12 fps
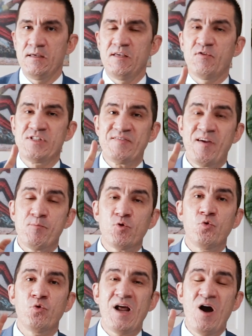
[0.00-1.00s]
e você vai
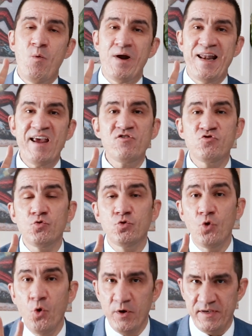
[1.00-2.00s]
procurar o anexo
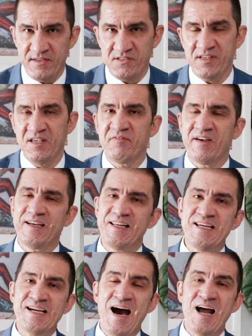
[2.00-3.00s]
2 e vai
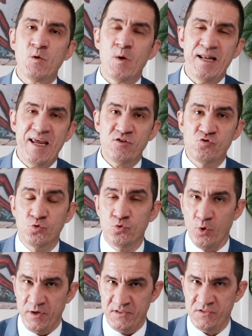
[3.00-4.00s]
clicar no anexo
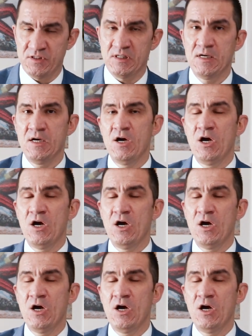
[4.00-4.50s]
2.